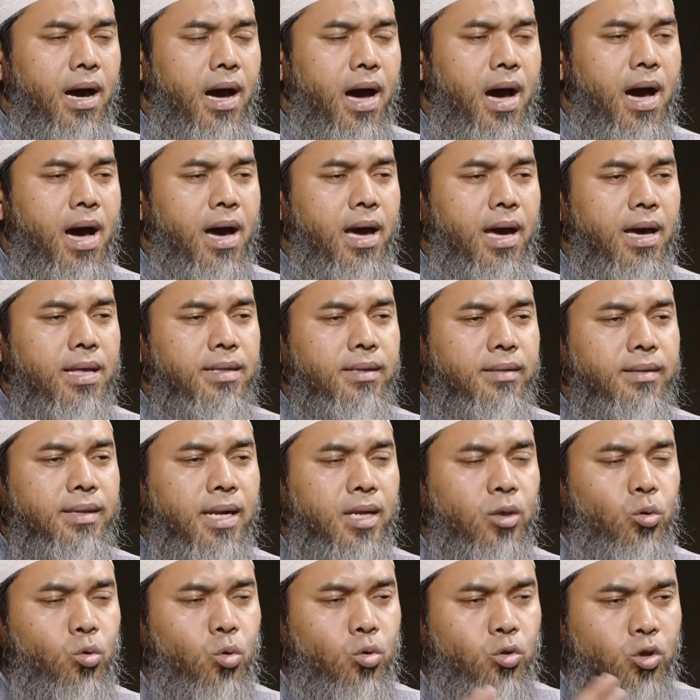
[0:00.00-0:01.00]
akan
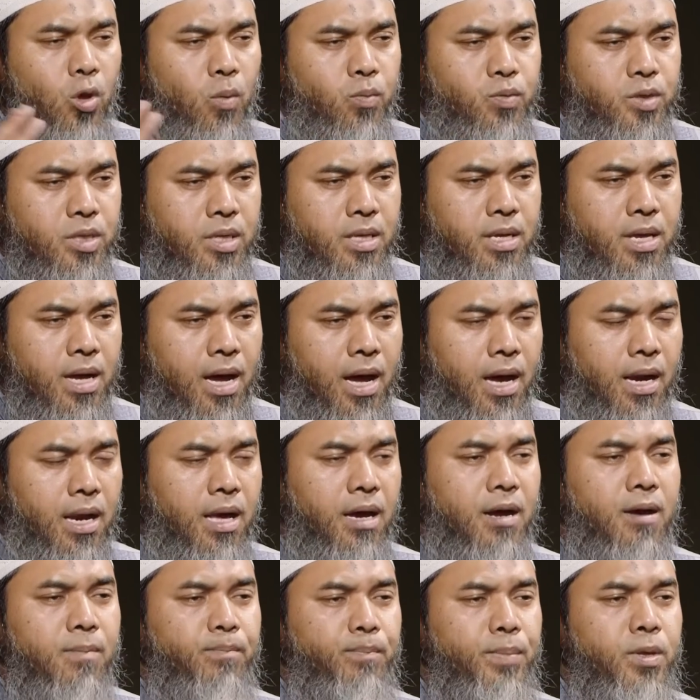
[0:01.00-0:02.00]
tertutup
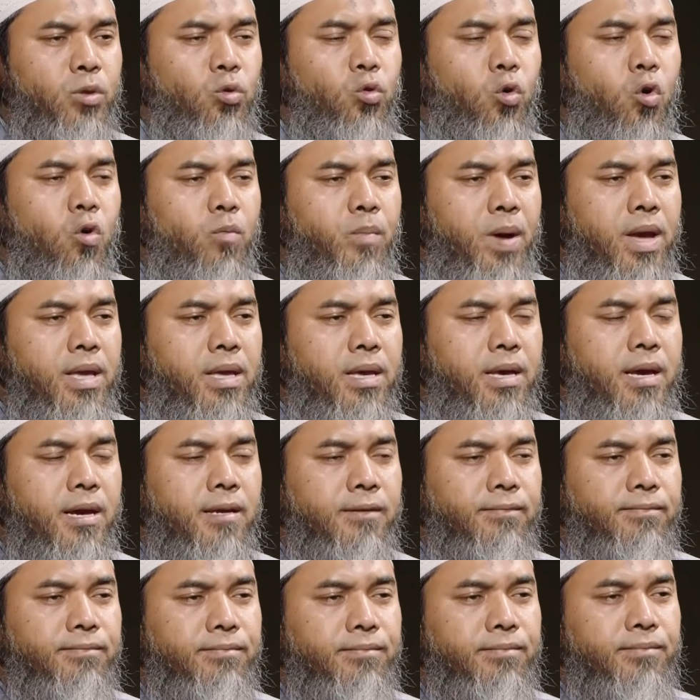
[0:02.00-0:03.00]
segala pintu
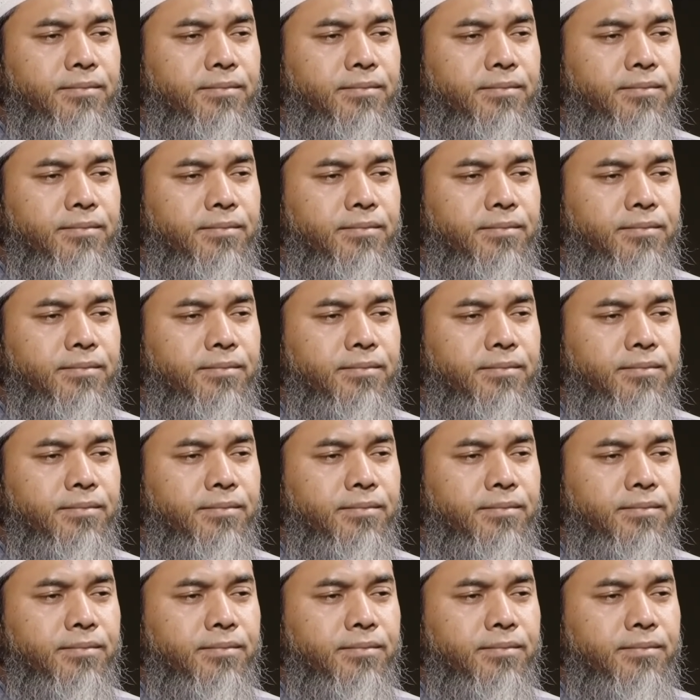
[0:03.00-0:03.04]
kebaikan.